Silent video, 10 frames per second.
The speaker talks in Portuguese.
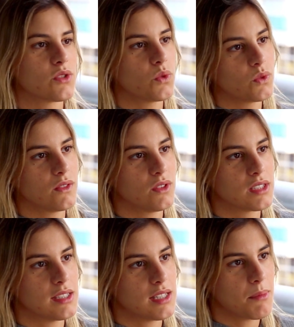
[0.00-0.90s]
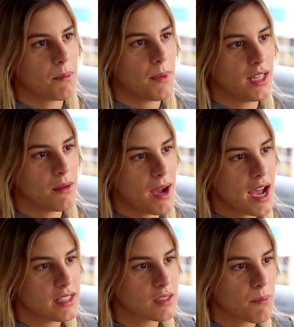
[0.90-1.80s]
assunto que vocês sempre pedem
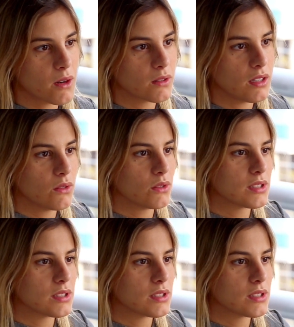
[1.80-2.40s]
mais. Espero que tenham